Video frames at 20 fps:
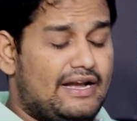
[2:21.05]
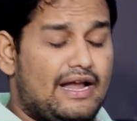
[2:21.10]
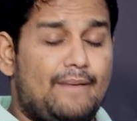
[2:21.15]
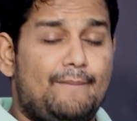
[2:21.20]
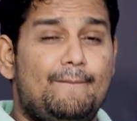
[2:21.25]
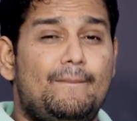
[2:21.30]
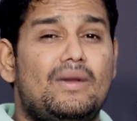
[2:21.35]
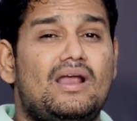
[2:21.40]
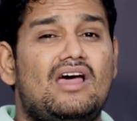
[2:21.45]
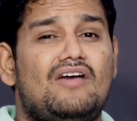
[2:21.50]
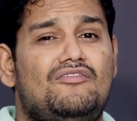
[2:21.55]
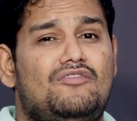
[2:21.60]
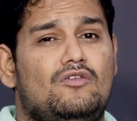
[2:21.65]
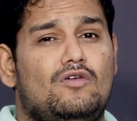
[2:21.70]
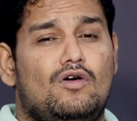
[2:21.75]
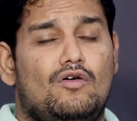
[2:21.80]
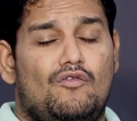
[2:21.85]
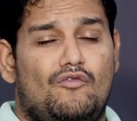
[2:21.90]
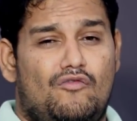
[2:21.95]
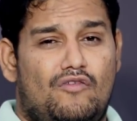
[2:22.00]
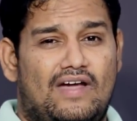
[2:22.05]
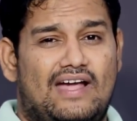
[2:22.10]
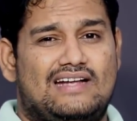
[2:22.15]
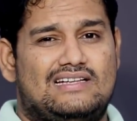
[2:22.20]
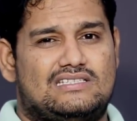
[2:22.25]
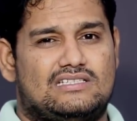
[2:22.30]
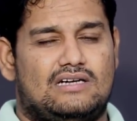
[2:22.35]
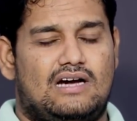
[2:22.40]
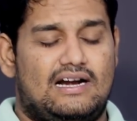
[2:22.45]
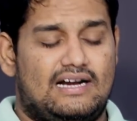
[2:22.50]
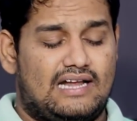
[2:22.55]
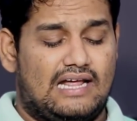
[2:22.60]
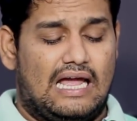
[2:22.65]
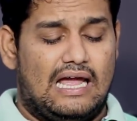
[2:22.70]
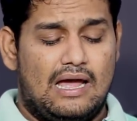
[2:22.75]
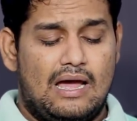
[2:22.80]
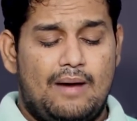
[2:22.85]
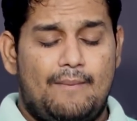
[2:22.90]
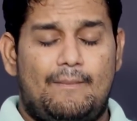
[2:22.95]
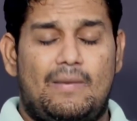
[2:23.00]
నెంబర్ ఆఫ్ వేక్స్ అంటే
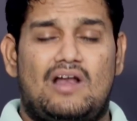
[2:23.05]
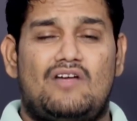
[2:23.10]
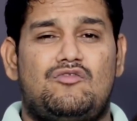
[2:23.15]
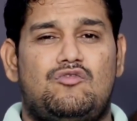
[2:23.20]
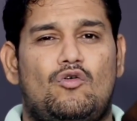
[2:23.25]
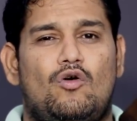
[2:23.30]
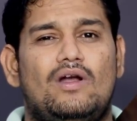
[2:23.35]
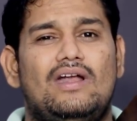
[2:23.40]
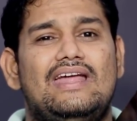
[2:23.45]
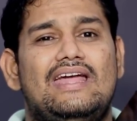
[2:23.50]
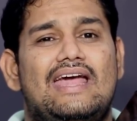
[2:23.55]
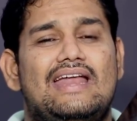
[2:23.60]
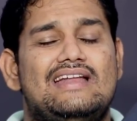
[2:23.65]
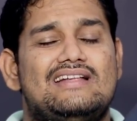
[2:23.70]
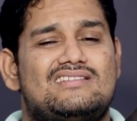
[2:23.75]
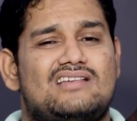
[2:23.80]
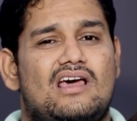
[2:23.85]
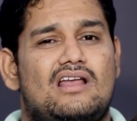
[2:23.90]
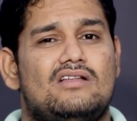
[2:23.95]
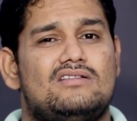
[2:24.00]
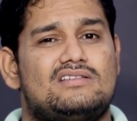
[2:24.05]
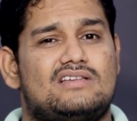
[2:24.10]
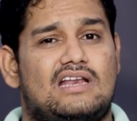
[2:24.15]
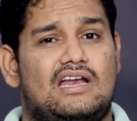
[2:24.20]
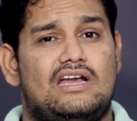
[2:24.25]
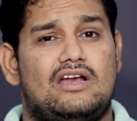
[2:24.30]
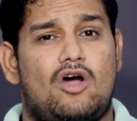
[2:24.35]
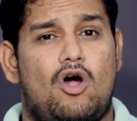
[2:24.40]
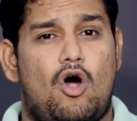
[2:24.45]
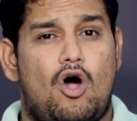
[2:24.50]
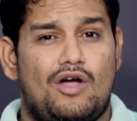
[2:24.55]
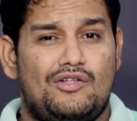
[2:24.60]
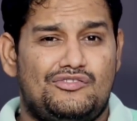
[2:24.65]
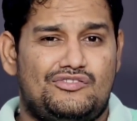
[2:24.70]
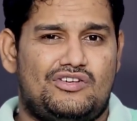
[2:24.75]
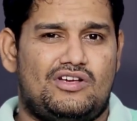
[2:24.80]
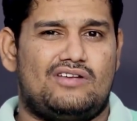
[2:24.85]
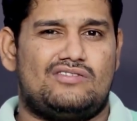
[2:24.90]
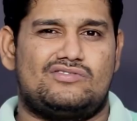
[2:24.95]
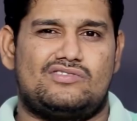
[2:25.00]
మన ఫోన్ని ఎన్నిసార్లు స్క్రీన్ ఆన్
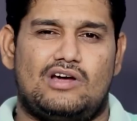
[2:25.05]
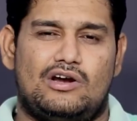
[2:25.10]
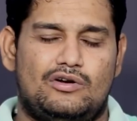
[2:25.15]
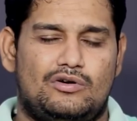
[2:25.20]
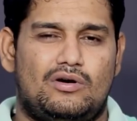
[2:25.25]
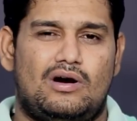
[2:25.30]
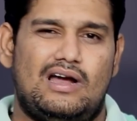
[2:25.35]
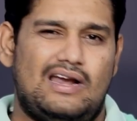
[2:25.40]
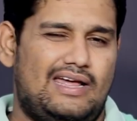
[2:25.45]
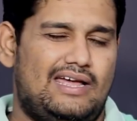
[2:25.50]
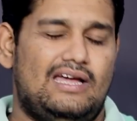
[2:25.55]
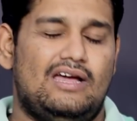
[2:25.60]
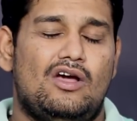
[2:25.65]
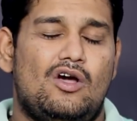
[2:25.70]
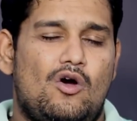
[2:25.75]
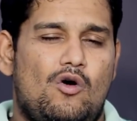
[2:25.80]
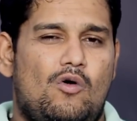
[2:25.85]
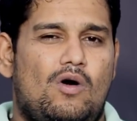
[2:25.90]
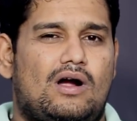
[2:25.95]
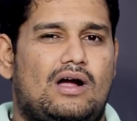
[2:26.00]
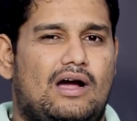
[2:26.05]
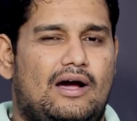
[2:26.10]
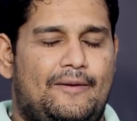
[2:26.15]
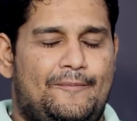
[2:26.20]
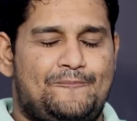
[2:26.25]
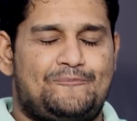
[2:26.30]
చేస్తాడు అని ఒక